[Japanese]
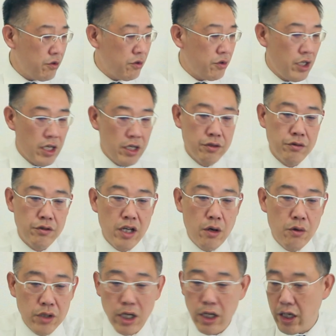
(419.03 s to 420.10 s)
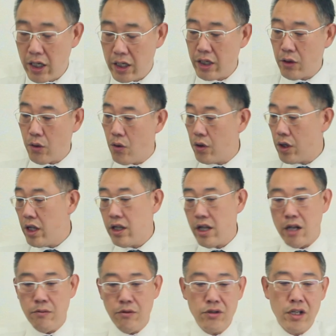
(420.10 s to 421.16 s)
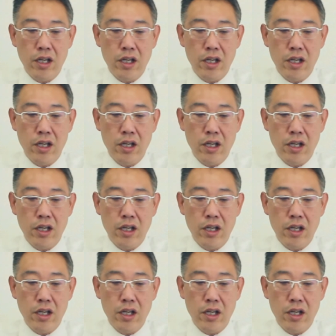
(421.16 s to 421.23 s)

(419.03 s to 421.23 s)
とりあえず、じゃあ小田原駅と保険内の物